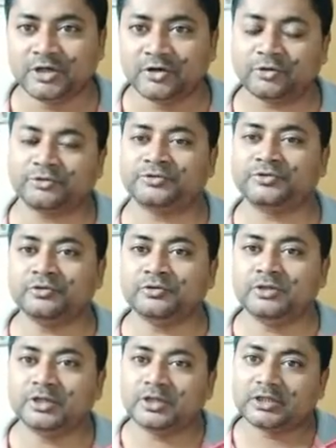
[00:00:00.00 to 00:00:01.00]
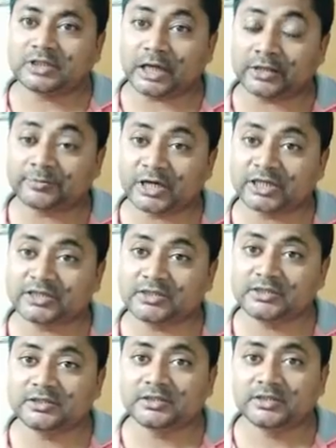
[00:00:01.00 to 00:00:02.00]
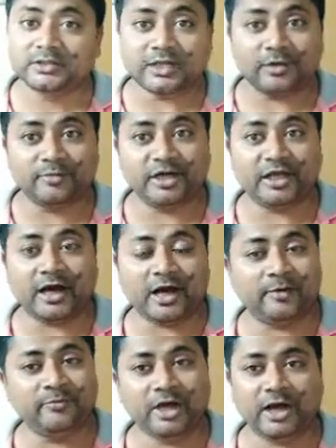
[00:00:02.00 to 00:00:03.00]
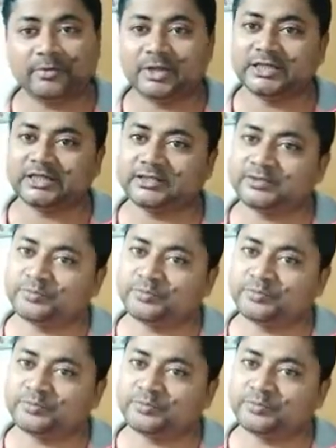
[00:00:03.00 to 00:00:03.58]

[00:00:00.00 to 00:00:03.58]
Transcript: অথচ তার মানে কি তার মানে আমরা আমাদের